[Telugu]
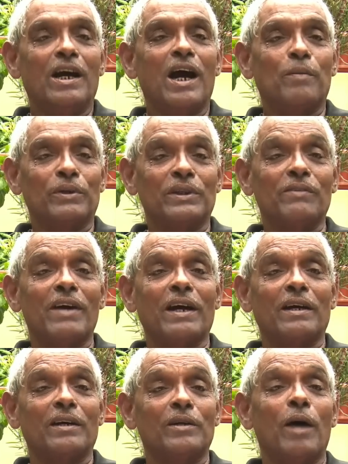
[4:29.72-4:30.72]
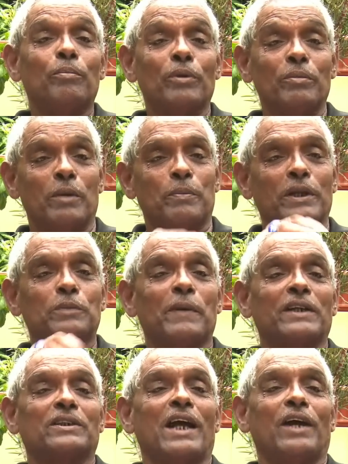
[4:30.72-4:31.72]
అప్పుడు దివా అప్పుడు మీరు
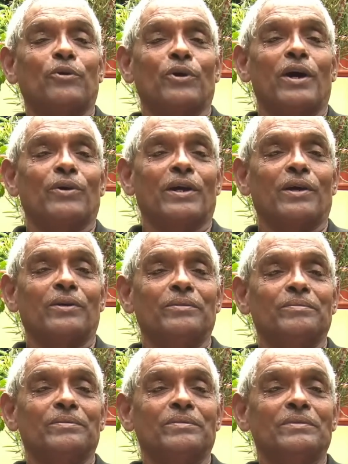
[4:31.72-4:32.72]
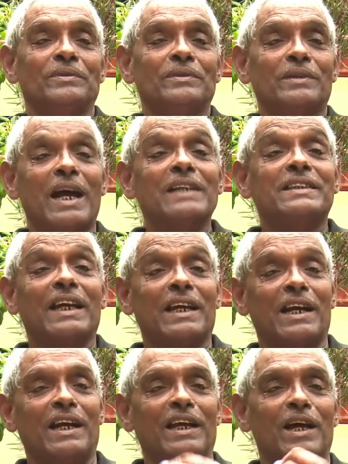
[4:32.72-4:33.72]
ప్రతిపక్ష నాయకుడుగా ఉన్నారు
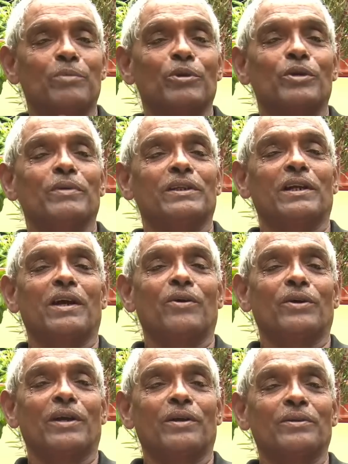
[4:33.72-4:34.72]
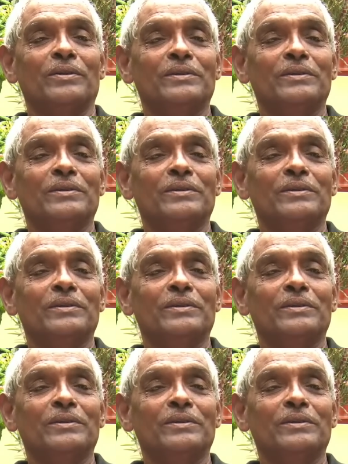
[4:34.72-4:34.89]
రాజశేఖర రెడ్డి గారు ముఖ్యమంత్రిగా ఉన్నారు